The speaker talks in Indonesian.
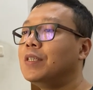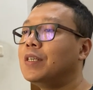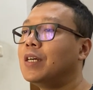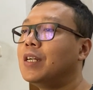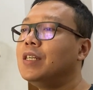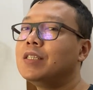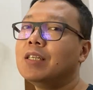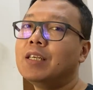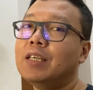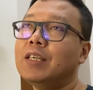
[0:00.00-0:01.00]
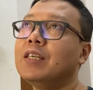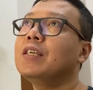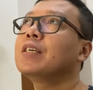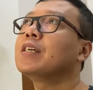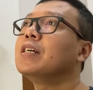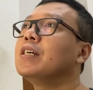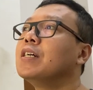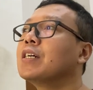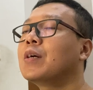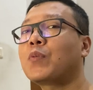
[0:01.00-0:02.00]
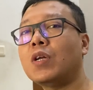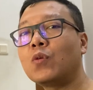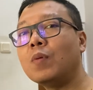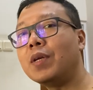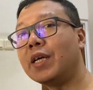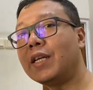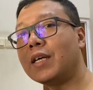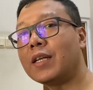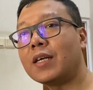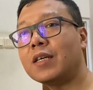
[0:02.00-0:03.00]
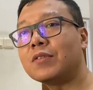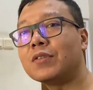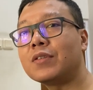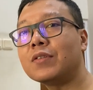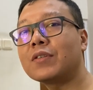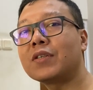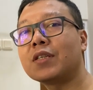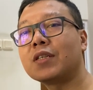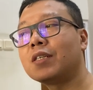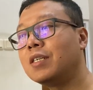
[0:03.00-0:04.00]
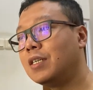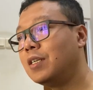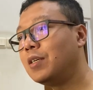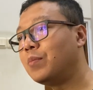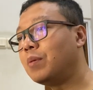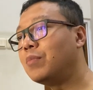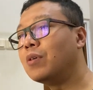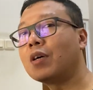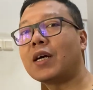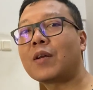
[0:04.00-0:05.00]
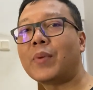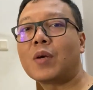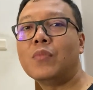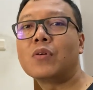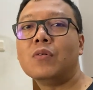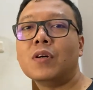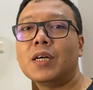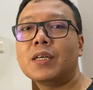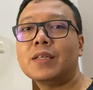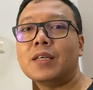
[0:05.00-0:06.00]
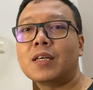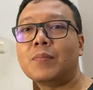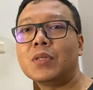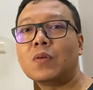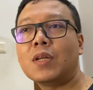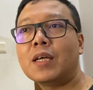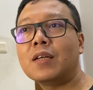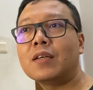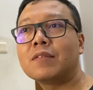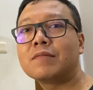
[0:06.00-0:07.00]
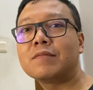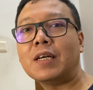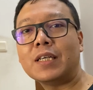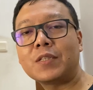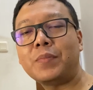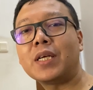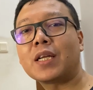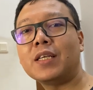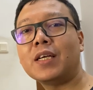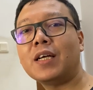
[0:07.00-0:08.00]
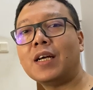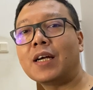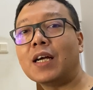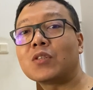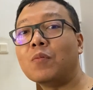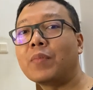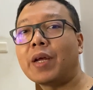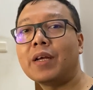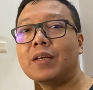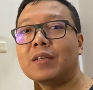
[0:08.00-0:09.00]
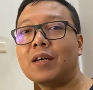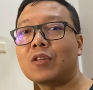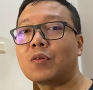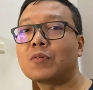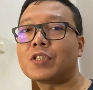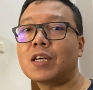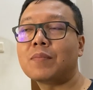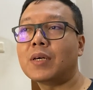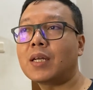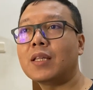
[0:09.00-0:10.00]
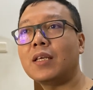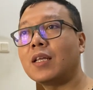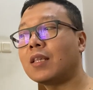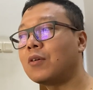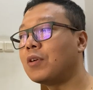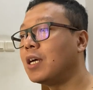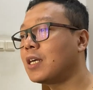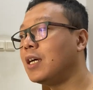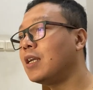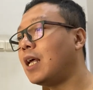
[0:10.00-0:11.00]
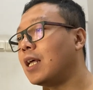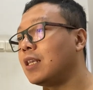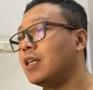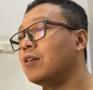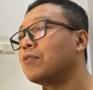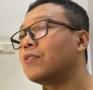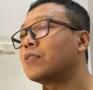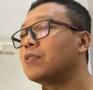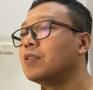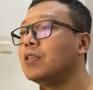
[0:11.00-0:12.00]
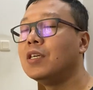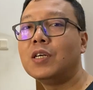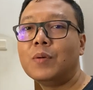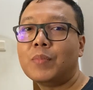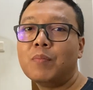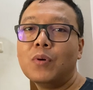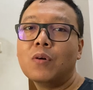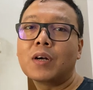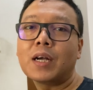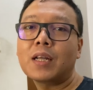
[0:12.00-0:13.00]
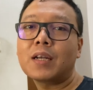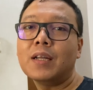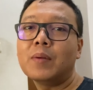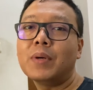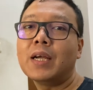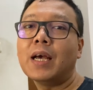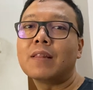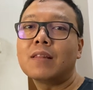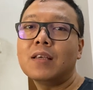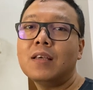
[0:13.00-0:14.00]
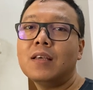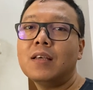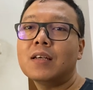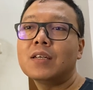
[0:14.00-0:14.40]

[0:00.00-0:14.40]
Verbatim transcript: Karena di sini uh, keperluan gue beli ini adalah untuk membongkar MacBook gua yang kebetulan speakernya agak somreng atau rusak, maka nanti kita gunakan alat ini untuk membongkar dan mengganti